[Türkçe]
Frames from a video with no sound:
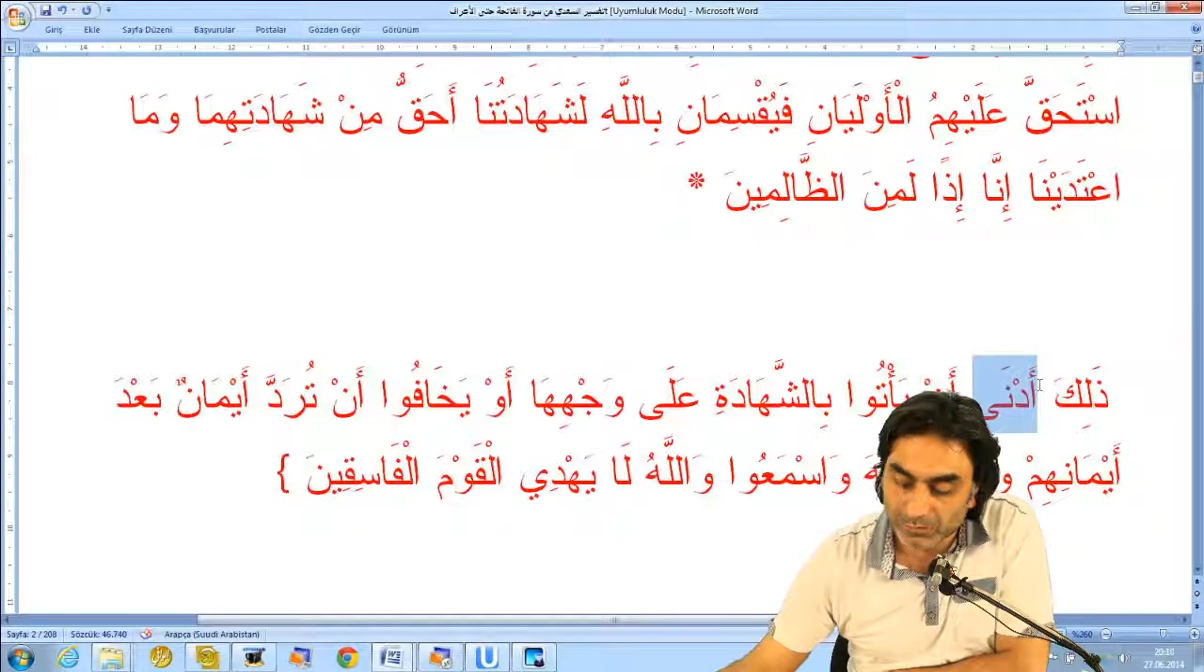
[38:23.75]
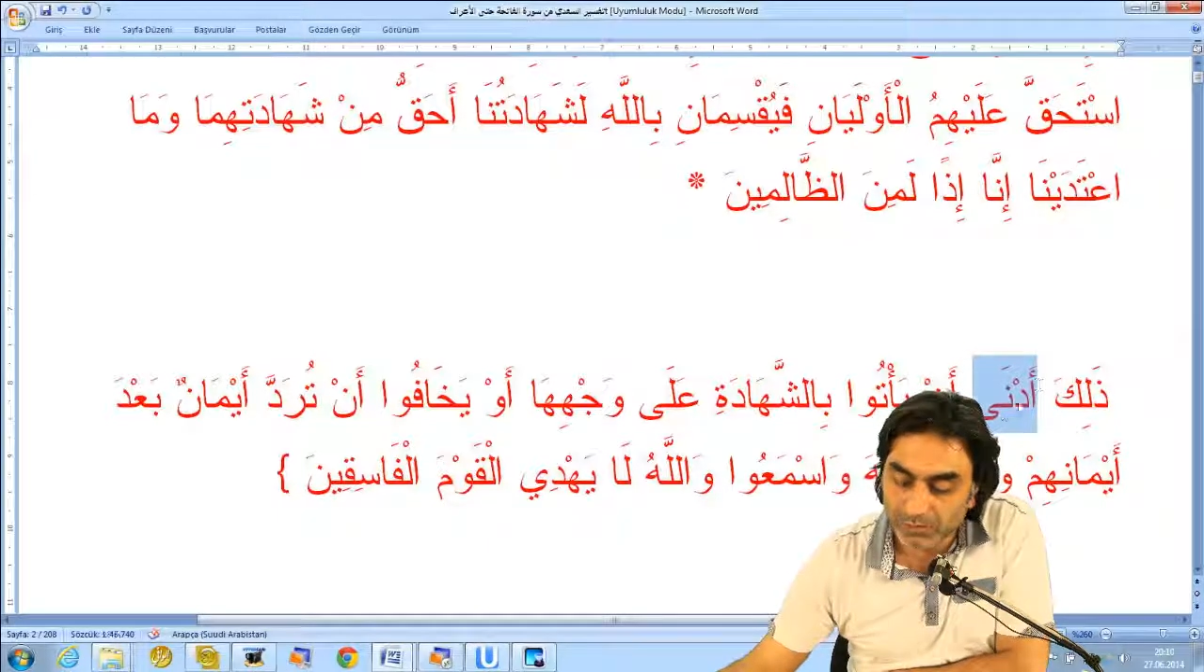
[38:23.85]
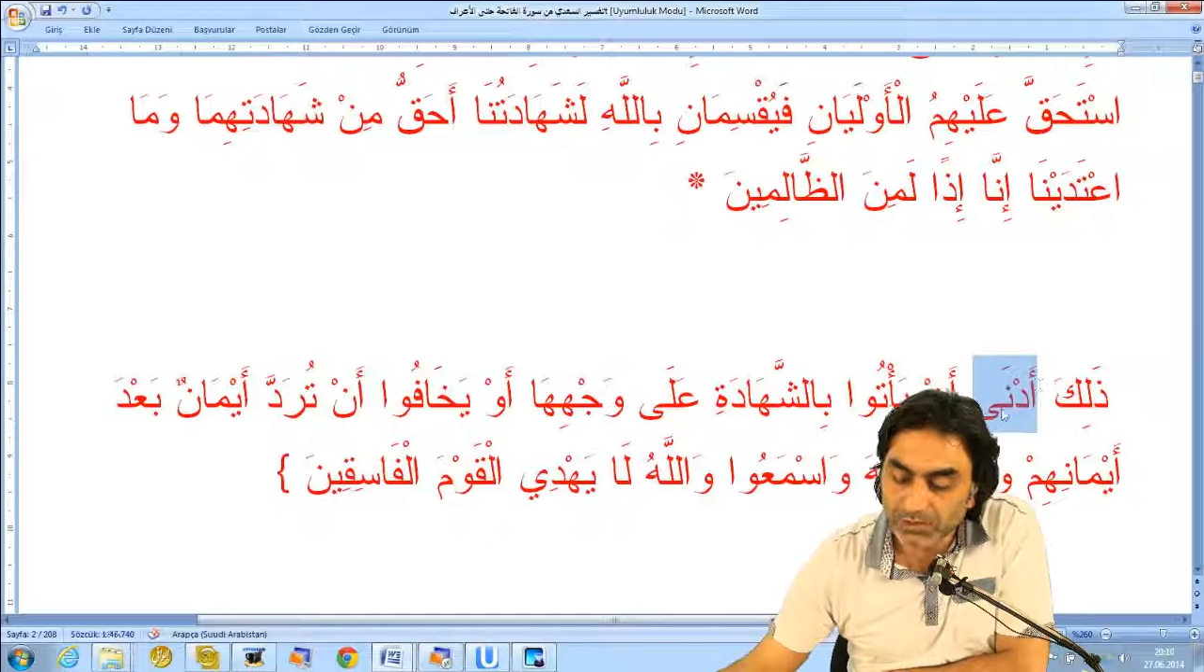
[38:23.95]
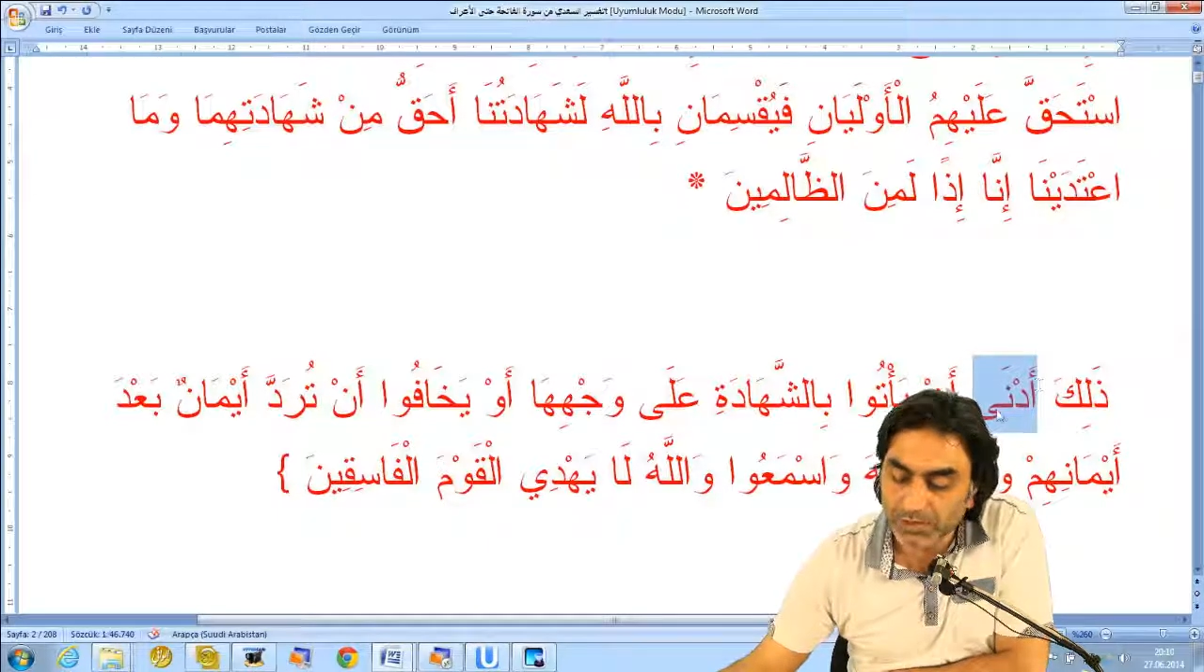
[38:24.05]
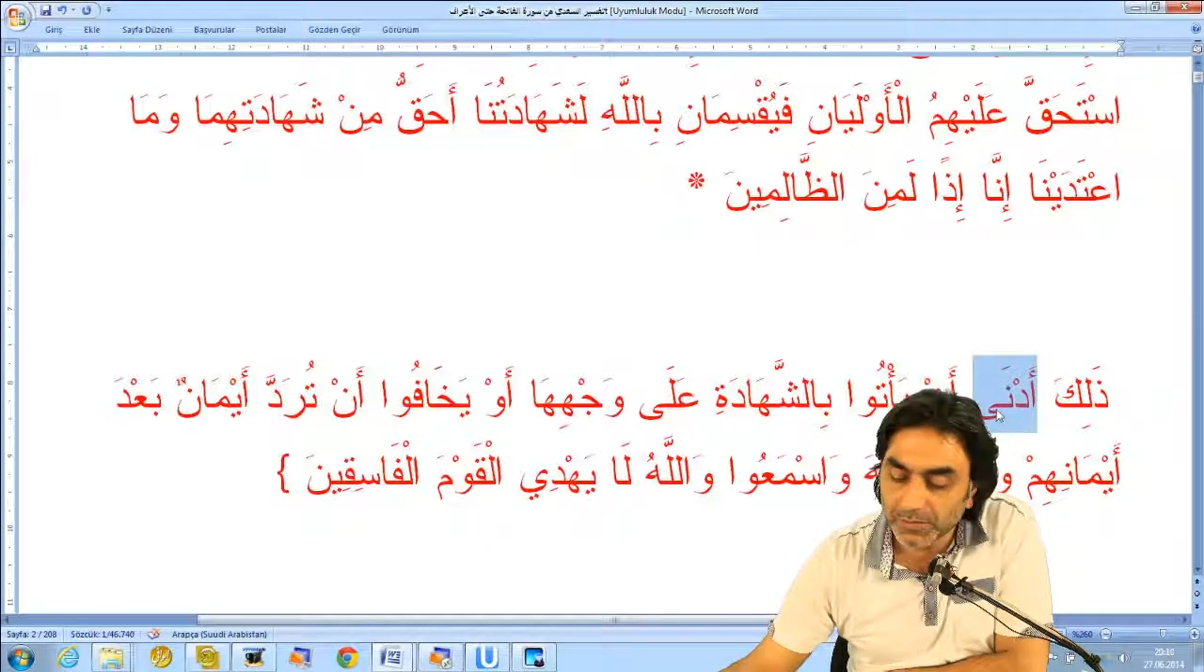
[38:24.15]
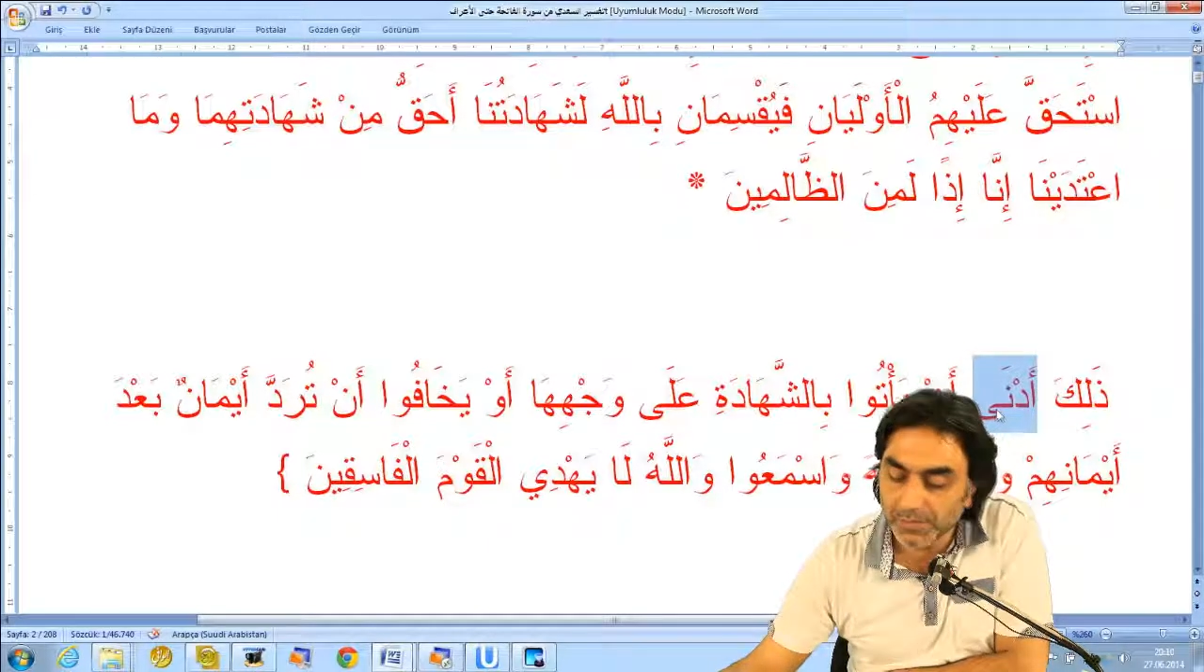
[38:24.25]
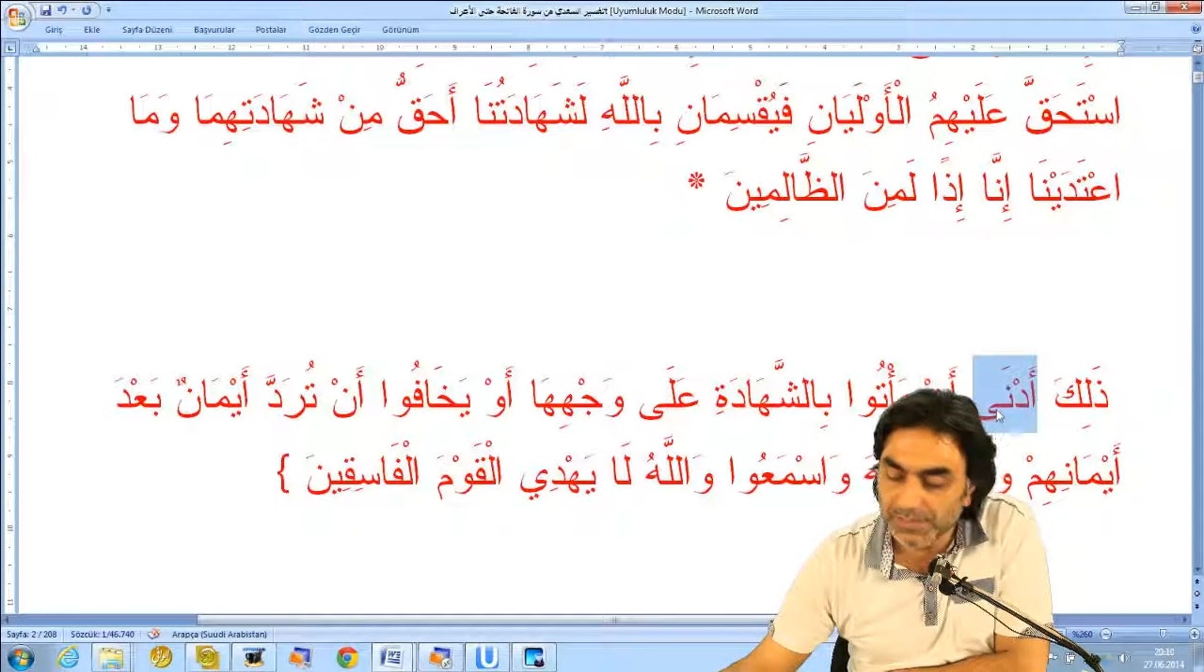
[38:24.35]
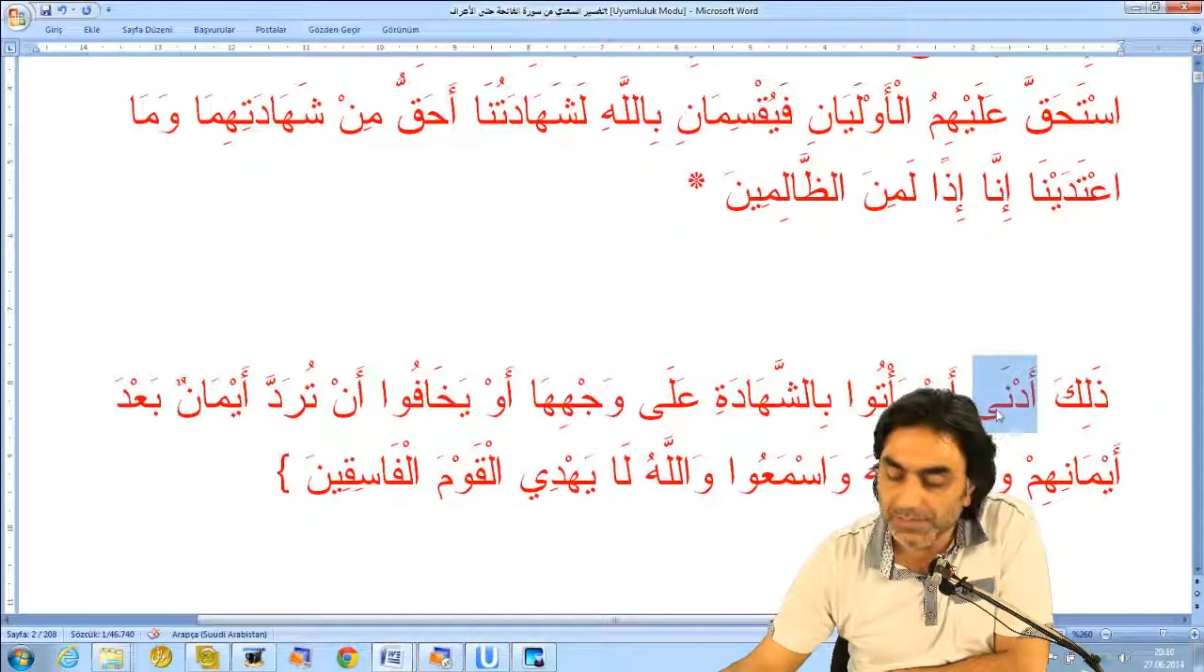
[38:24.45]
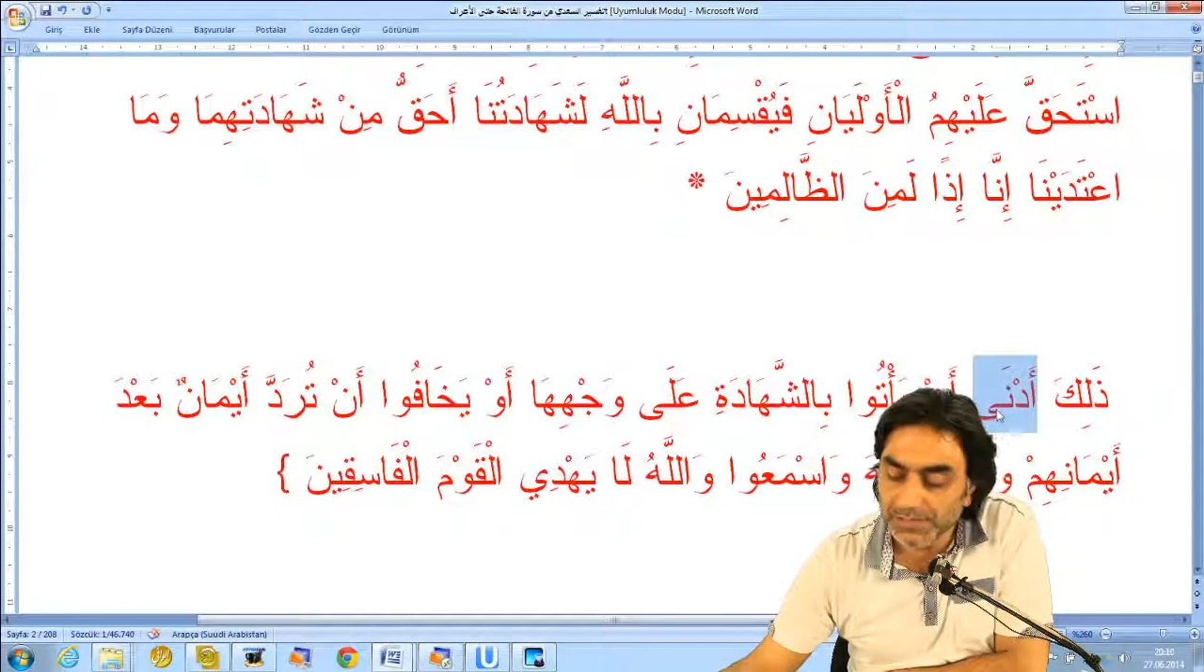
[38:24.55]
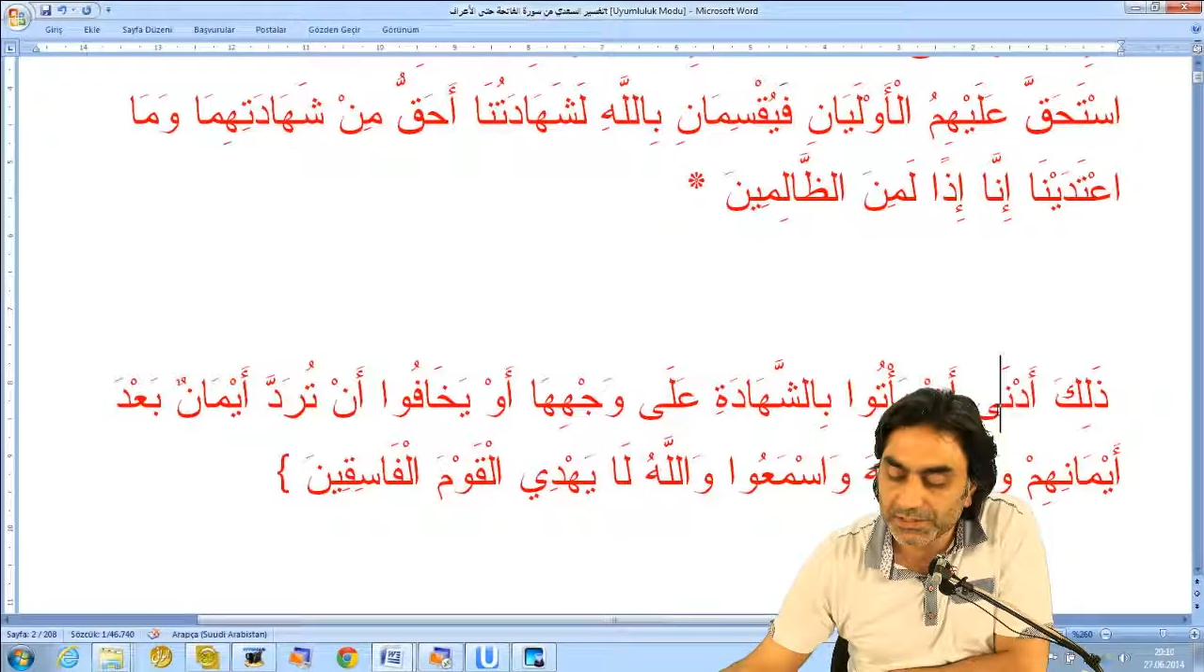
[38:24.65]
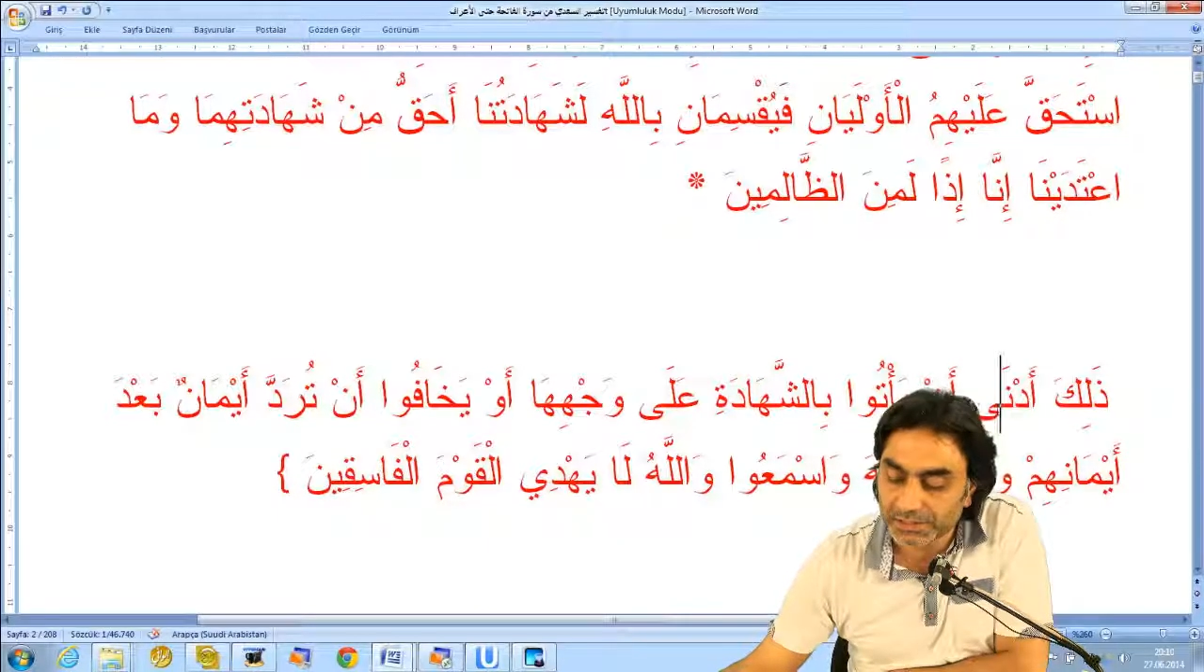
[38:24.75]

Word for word: Burada da benzer